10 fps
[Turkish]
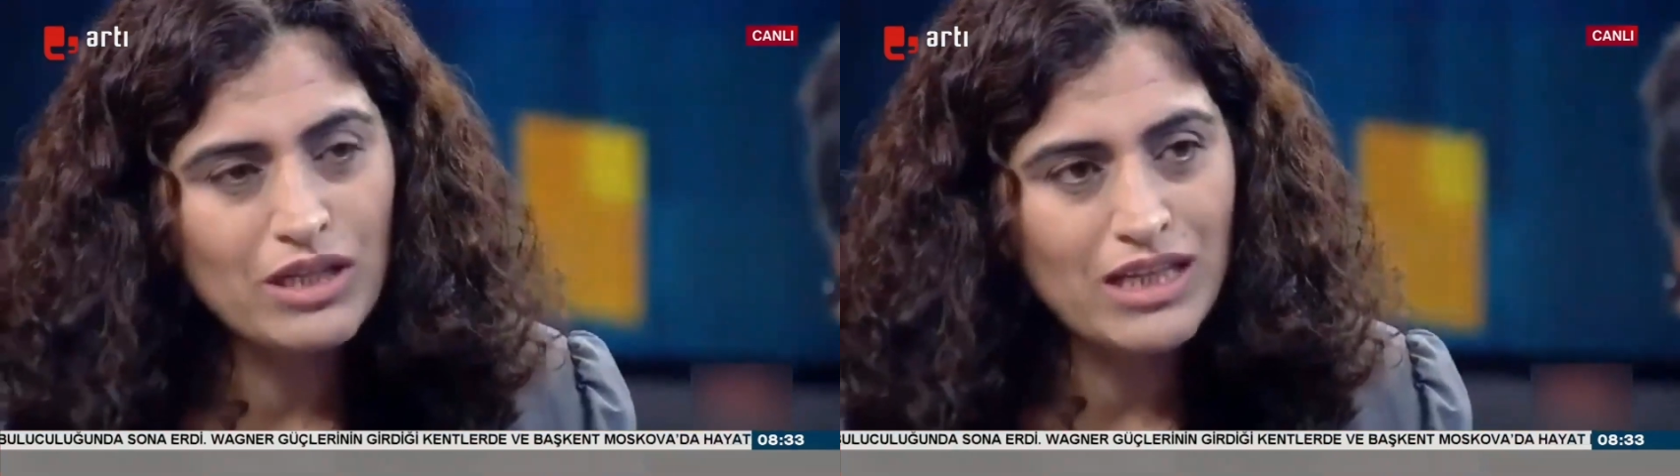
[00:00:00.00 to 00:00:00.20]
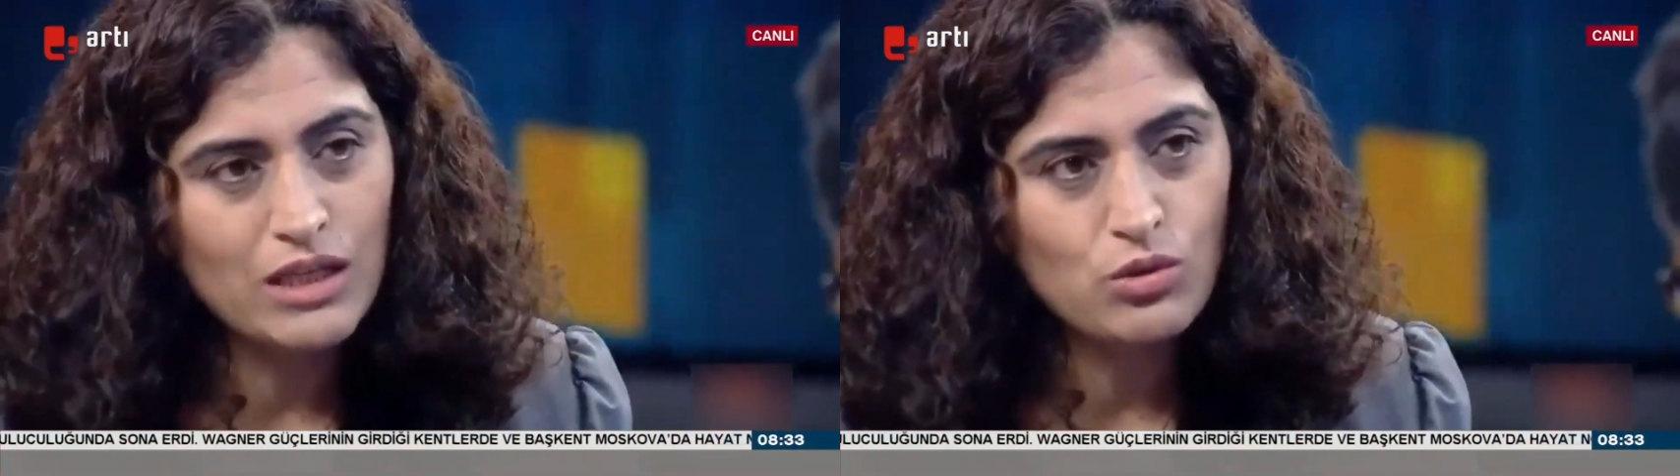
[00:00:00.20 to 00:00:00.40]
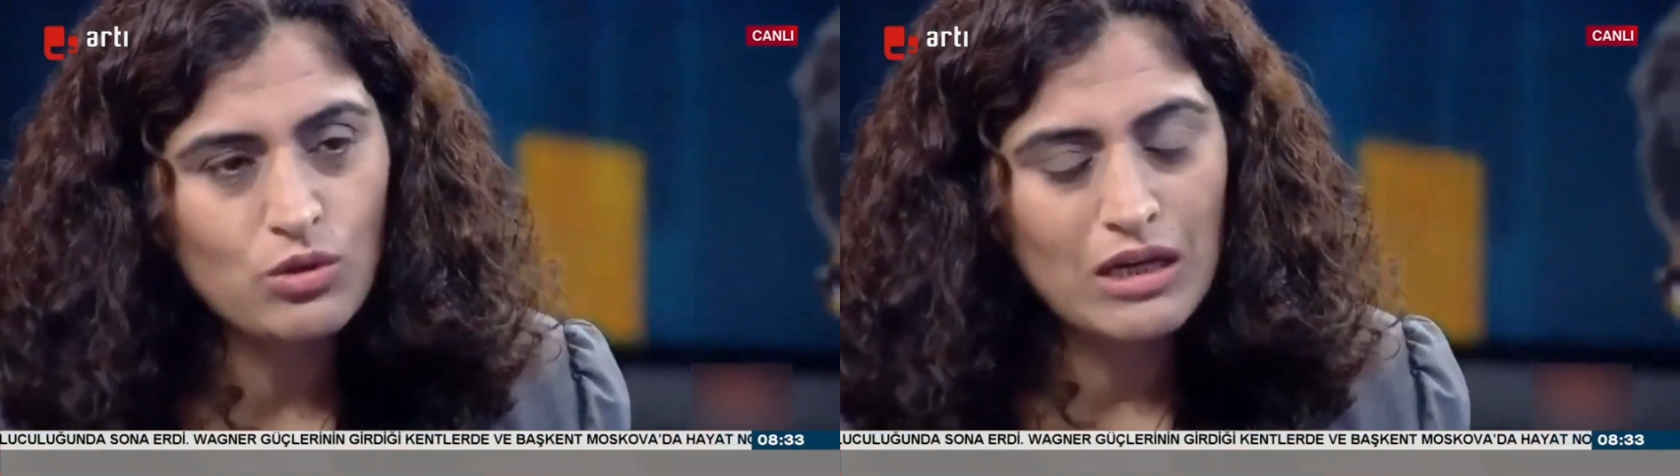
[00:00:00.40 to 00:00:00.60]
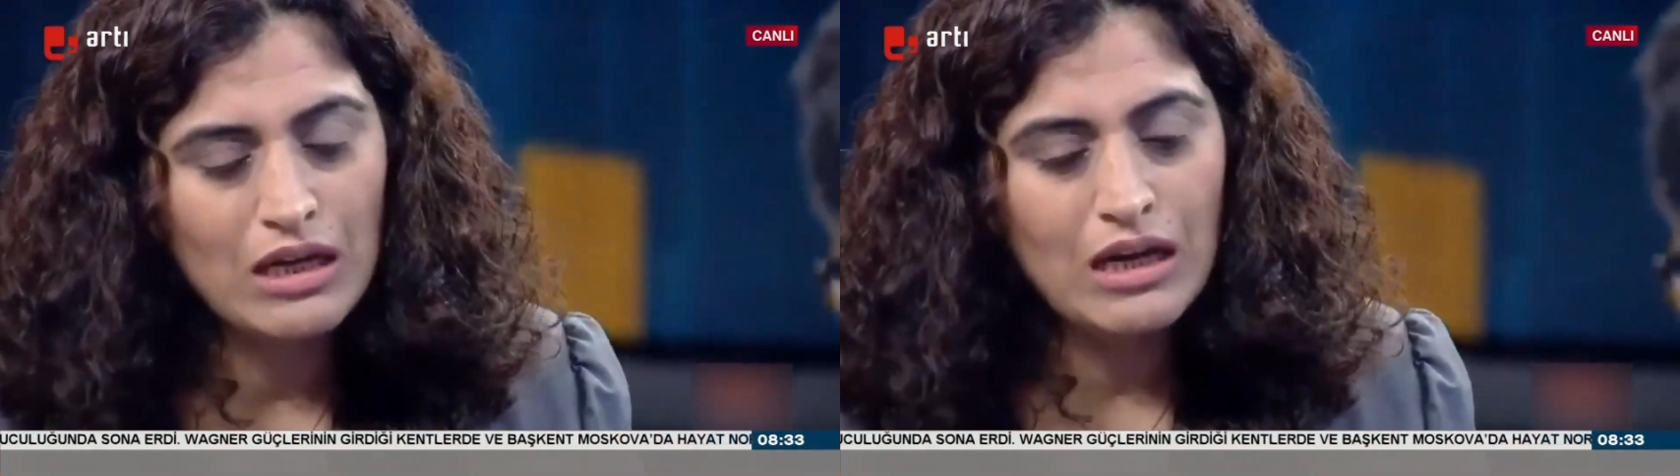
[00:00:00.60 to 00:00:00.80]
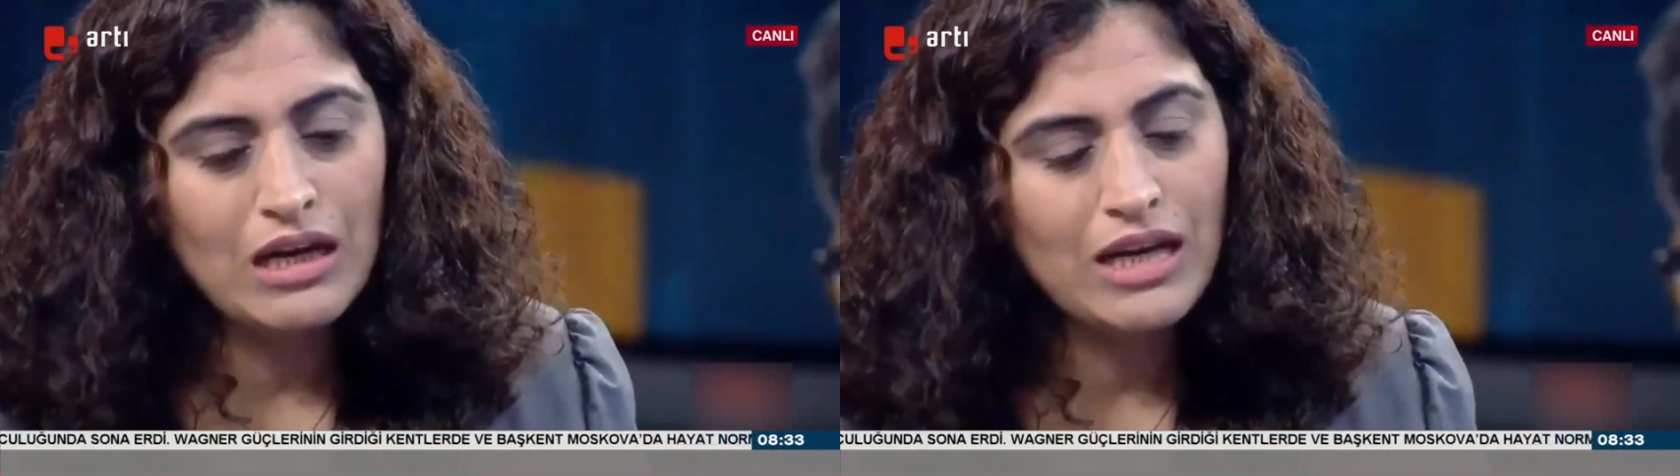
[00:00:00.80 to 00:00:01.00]
Tuncel
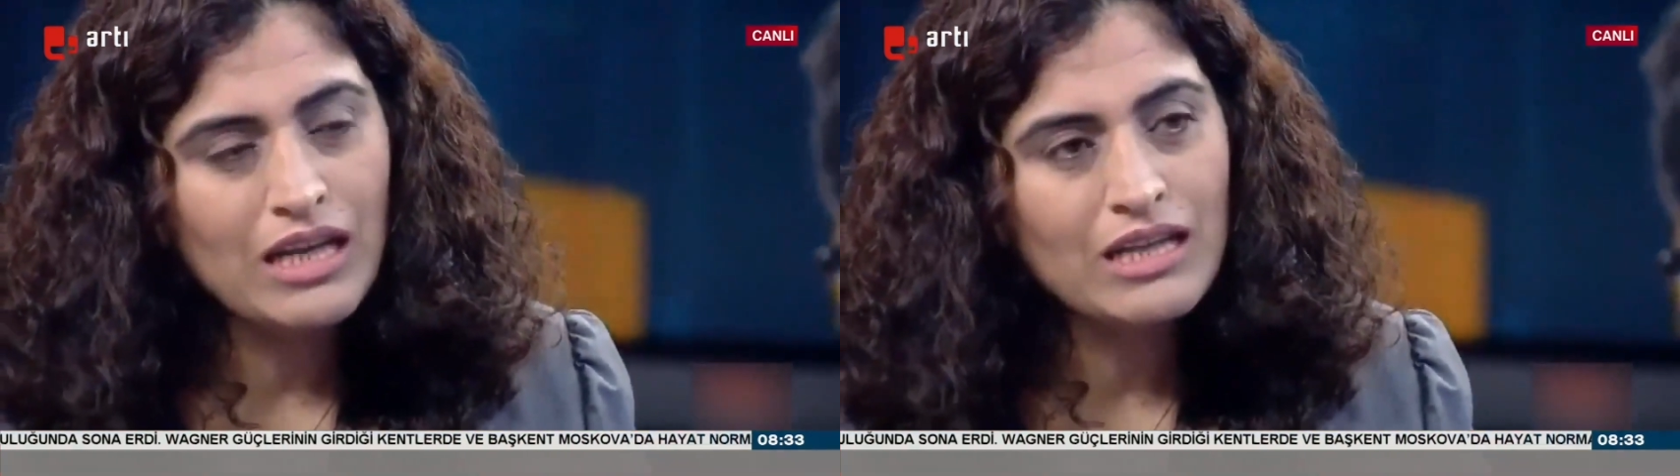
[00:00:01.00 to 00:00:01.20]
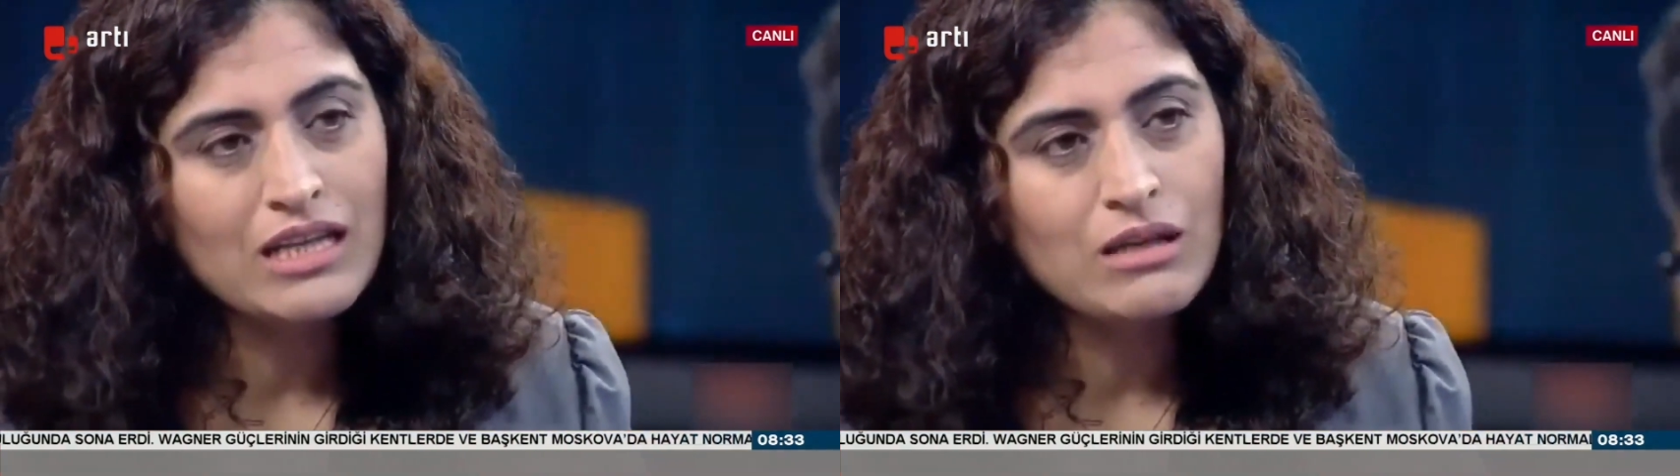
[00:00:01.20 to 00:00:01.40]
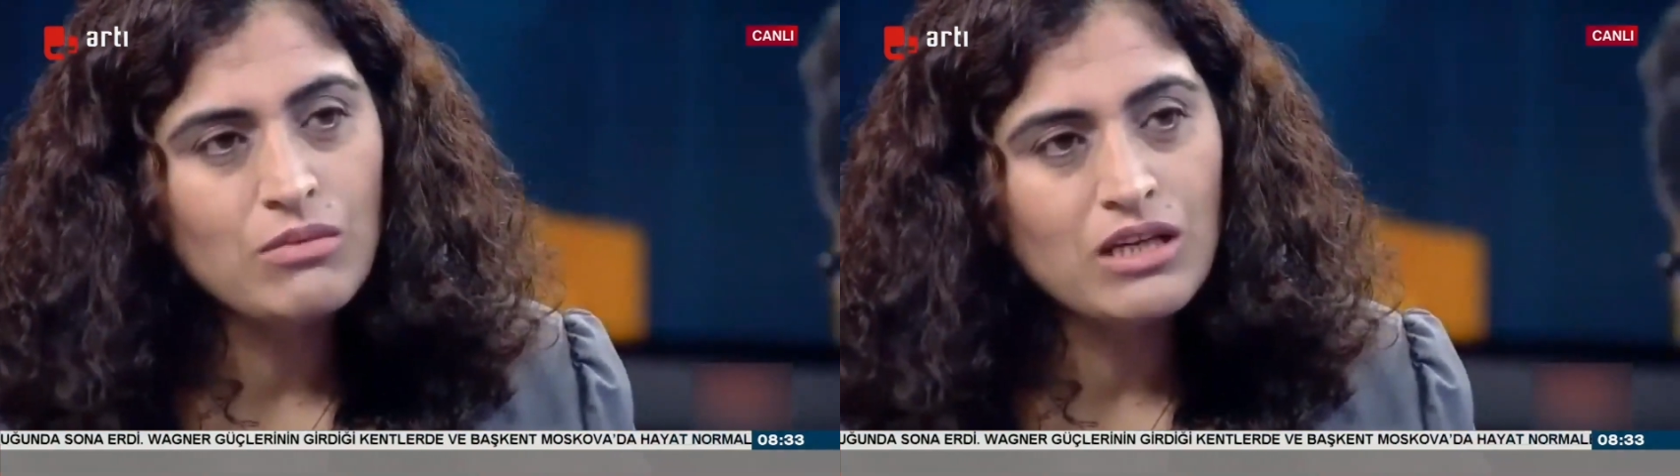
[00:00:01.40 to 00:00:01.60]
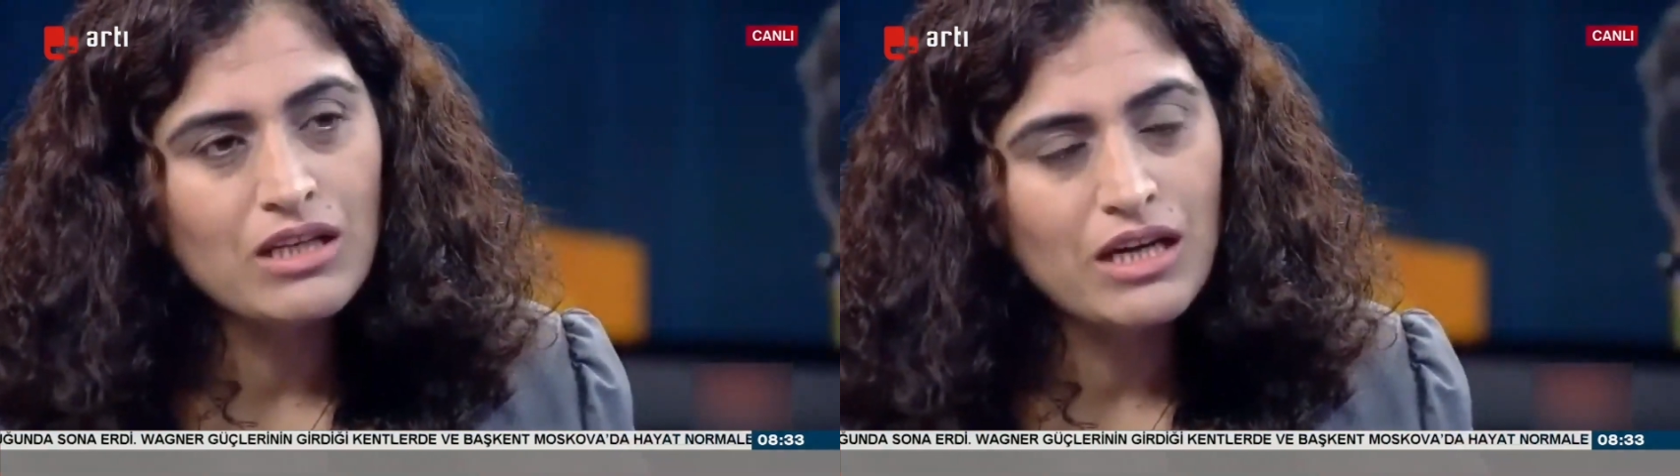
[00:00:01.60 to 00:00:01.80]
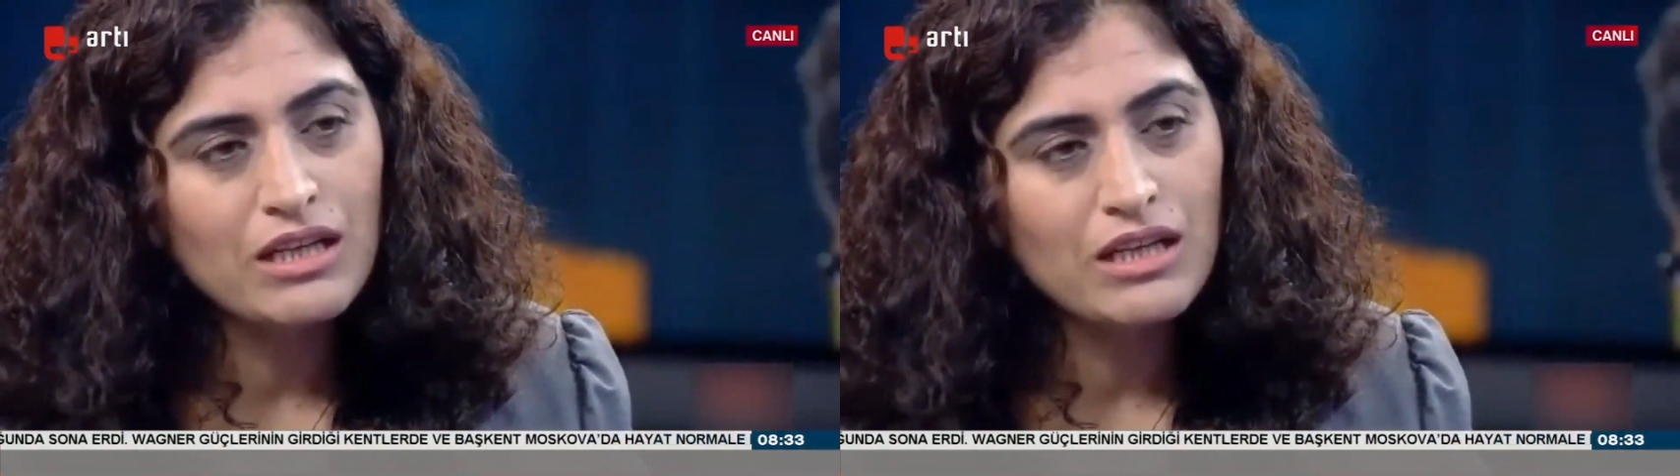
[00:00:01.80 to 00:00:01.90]
ayrıca cezaevlerindeki